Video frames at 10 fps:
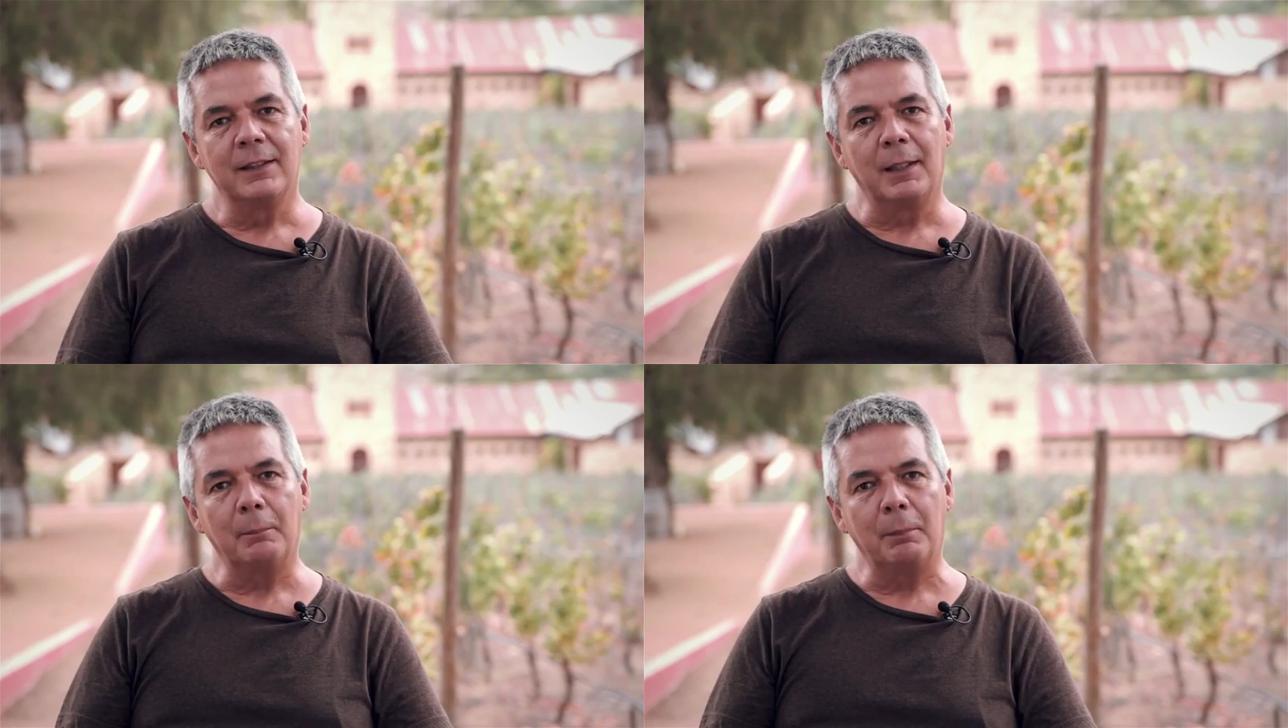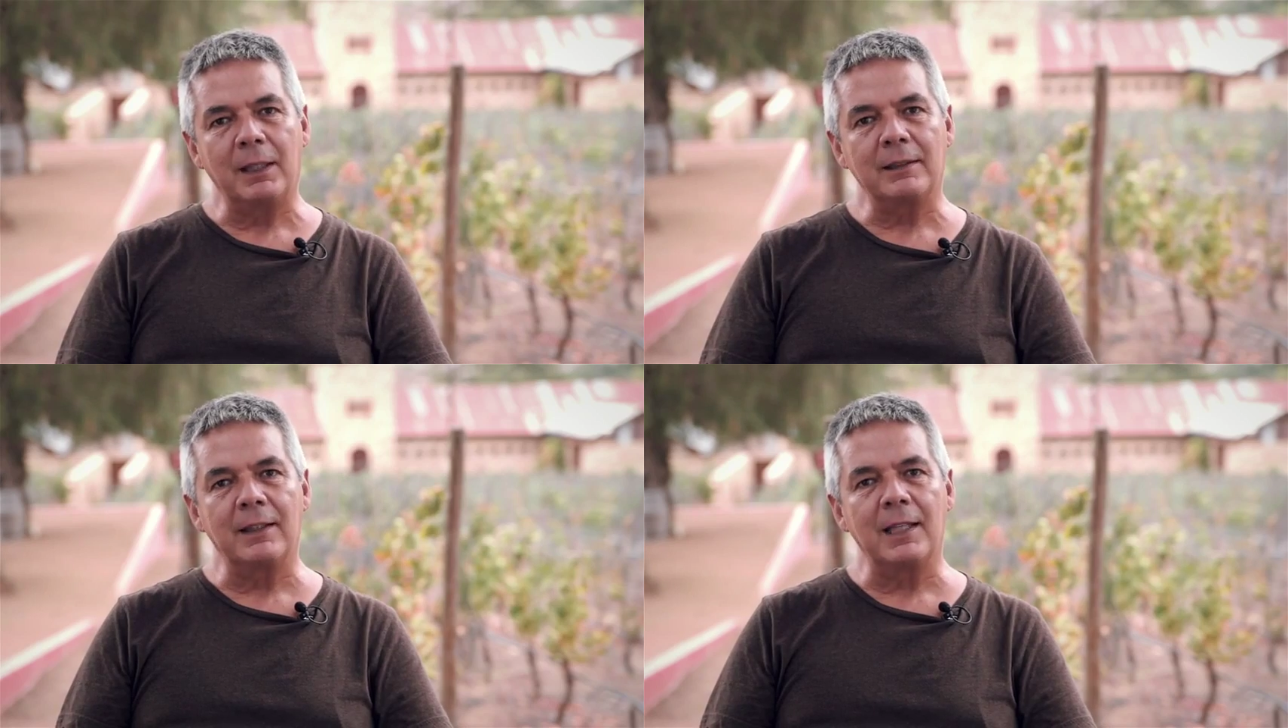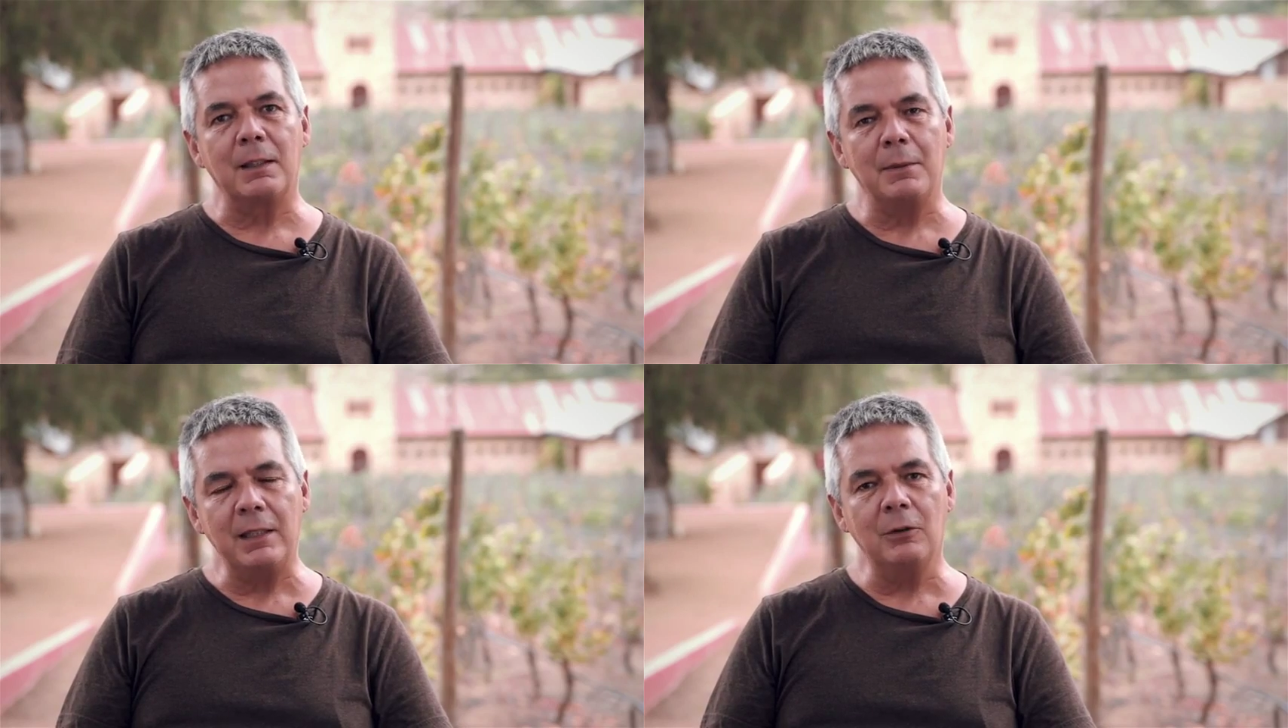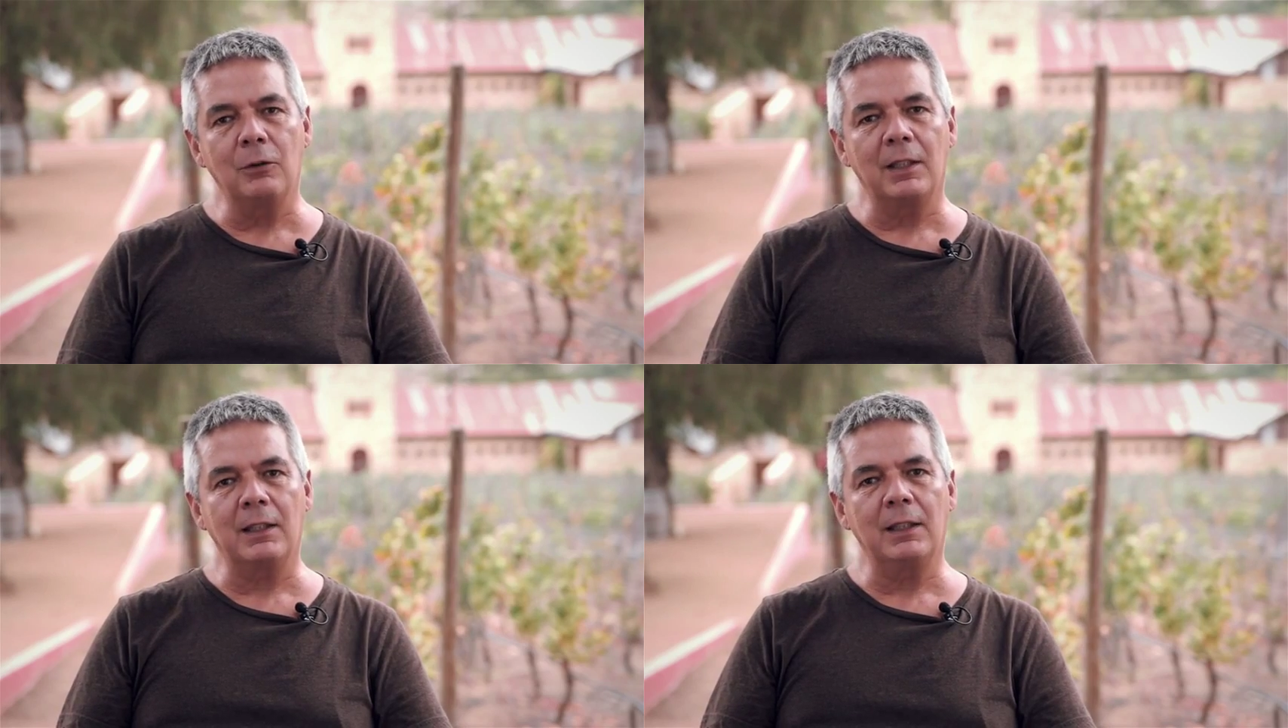la parte del
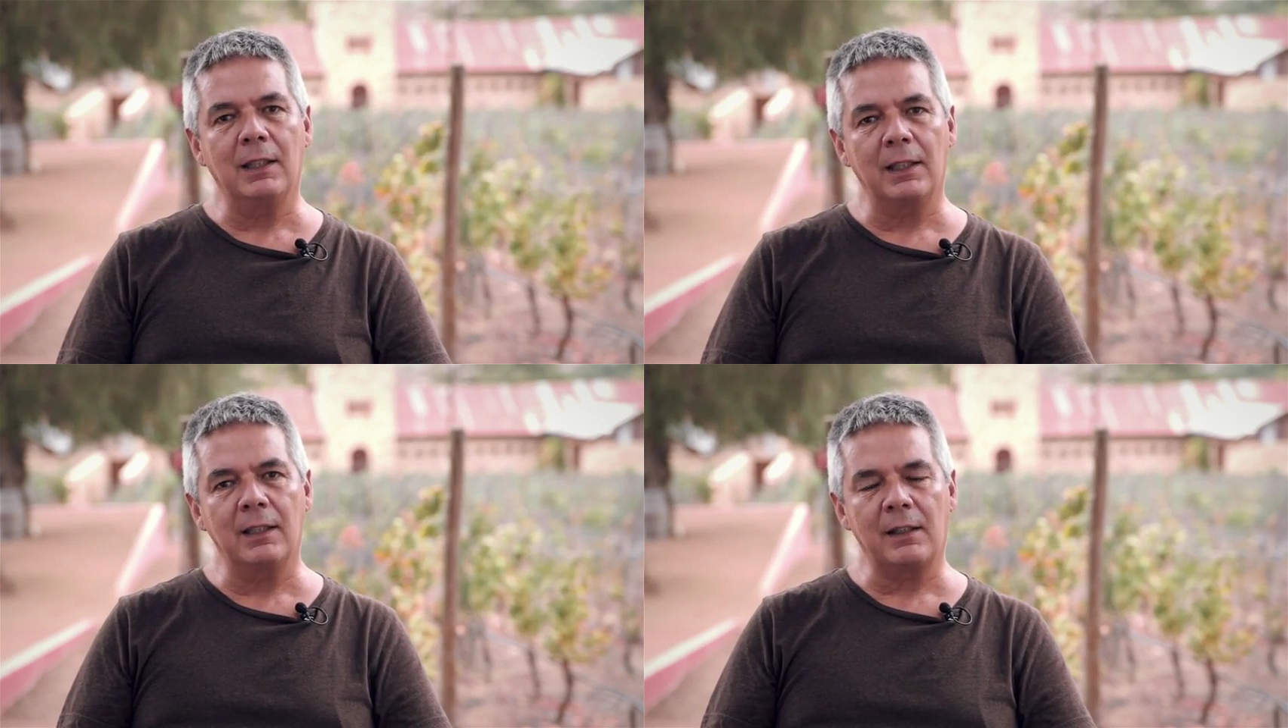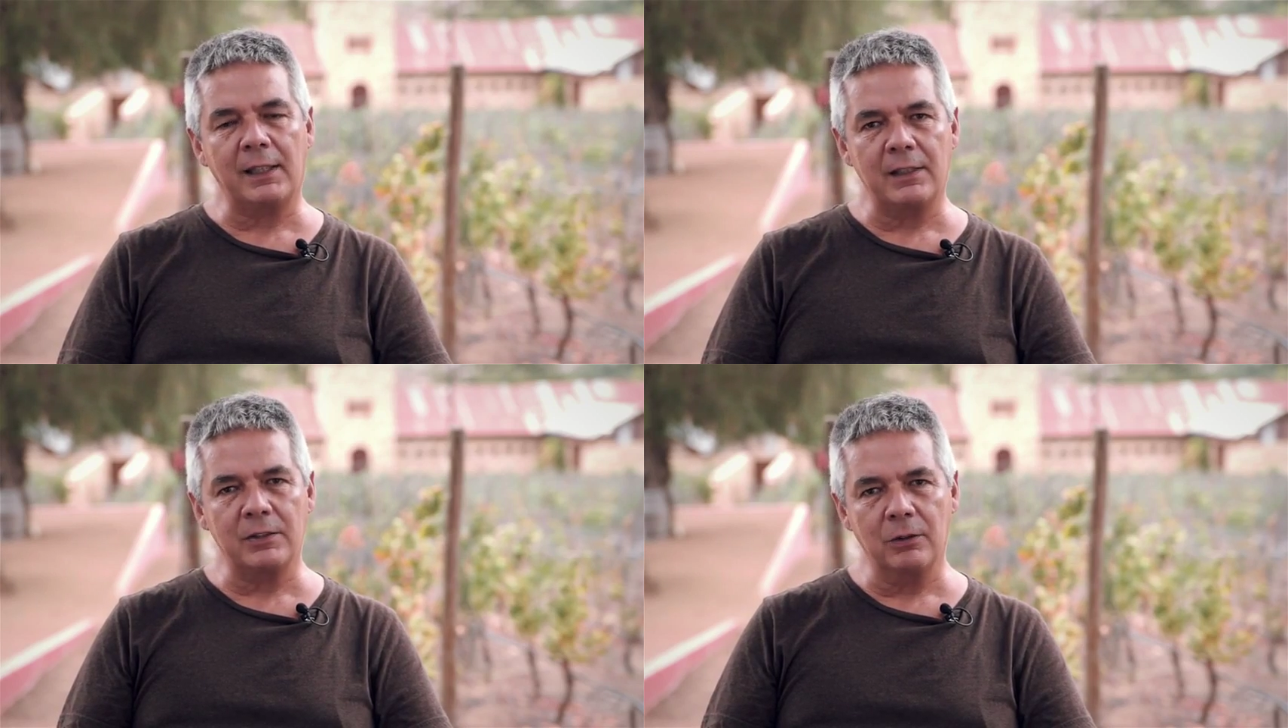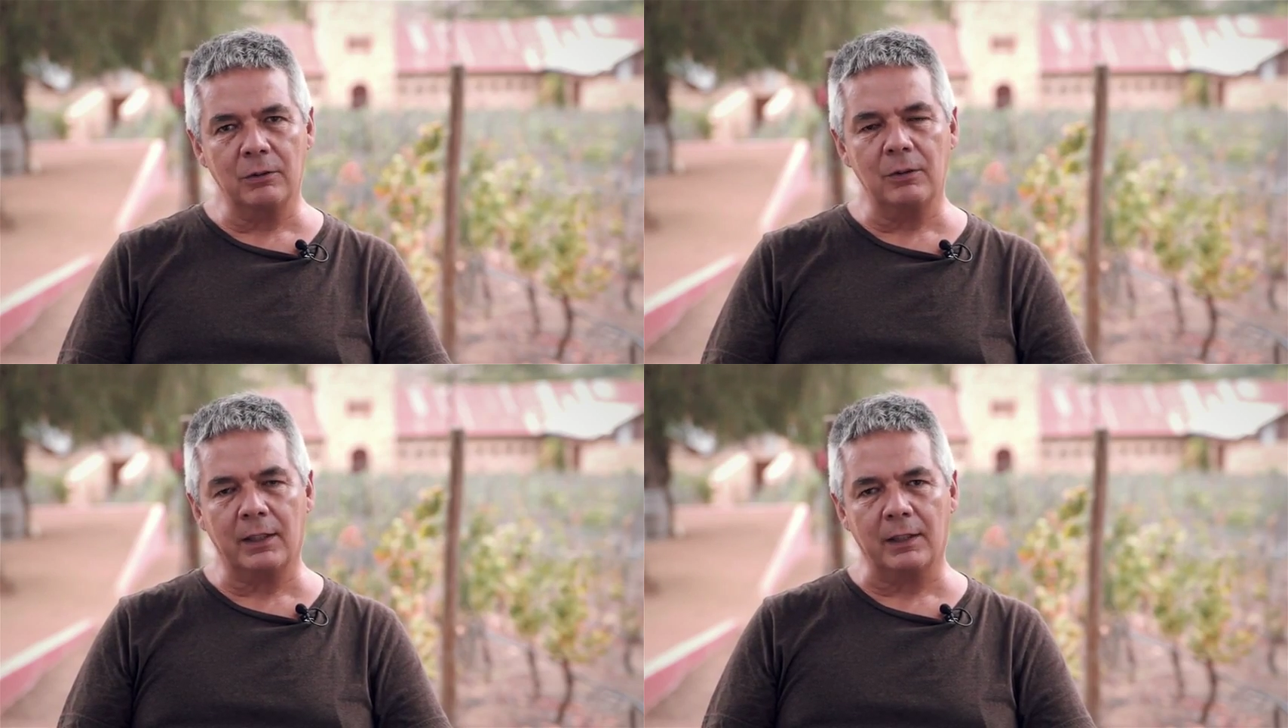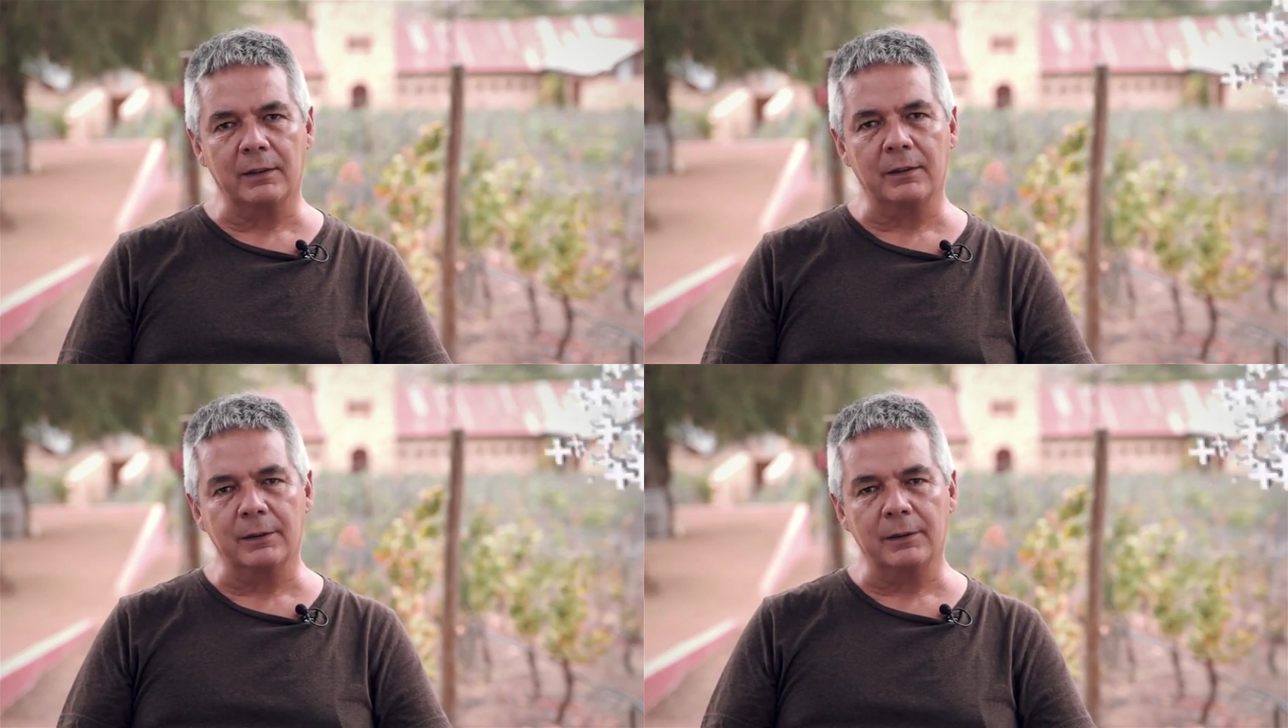vino y de la relación con la gente.